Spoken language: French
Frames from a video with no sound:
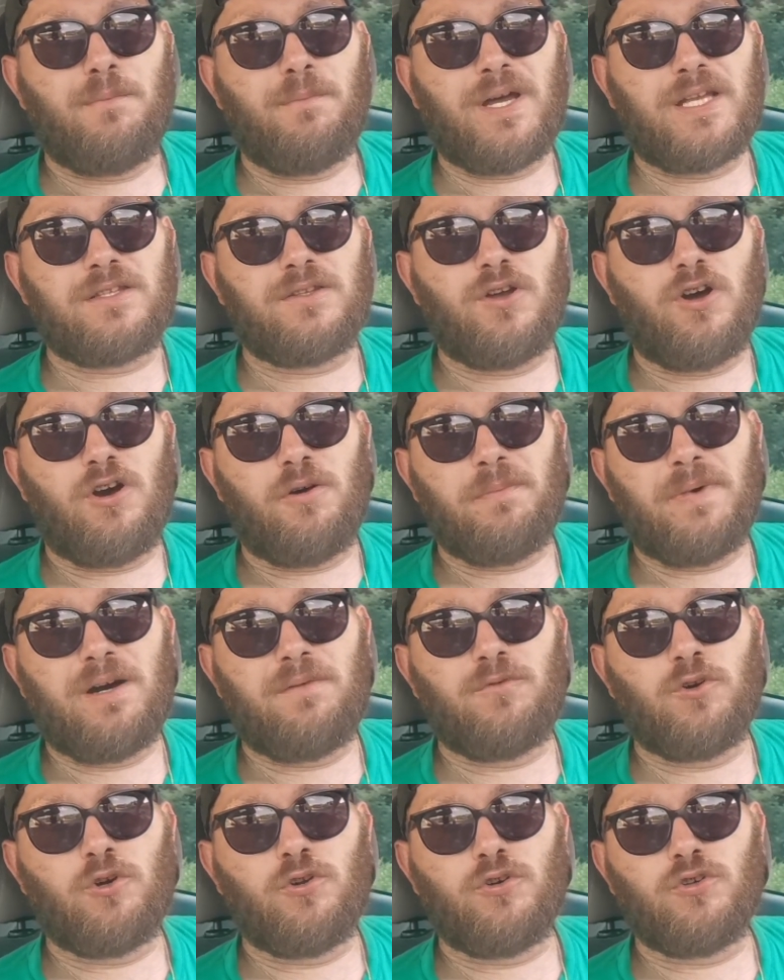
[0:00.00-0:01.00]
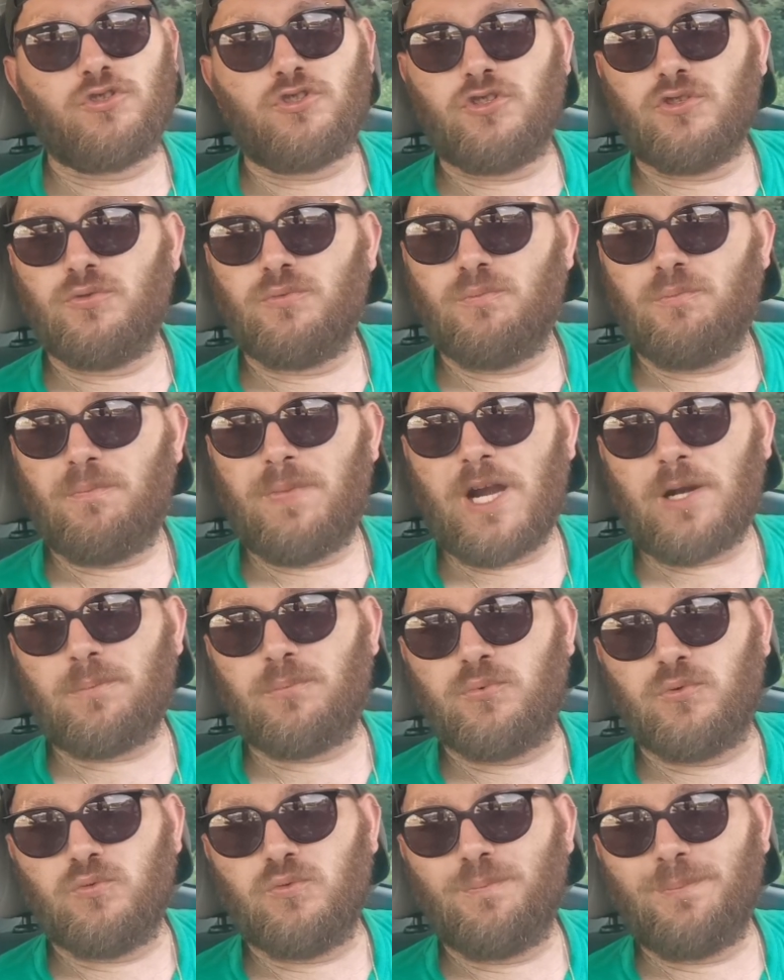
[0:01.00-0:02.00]
maintenant ben voilà je ne parle
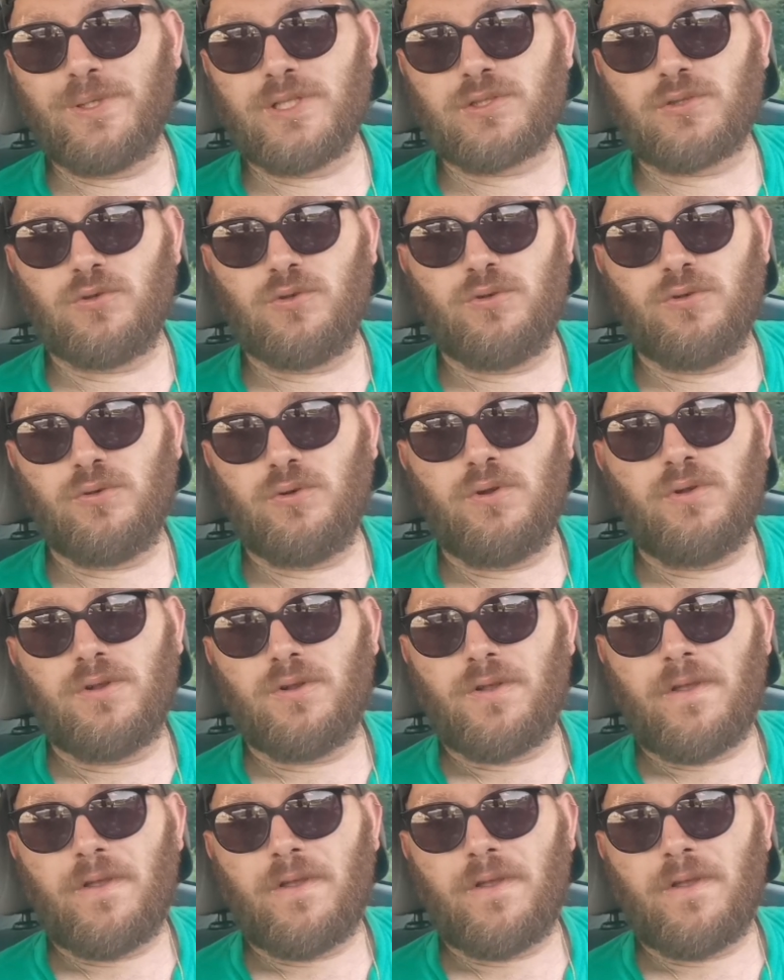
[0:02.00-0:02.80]
plus parce que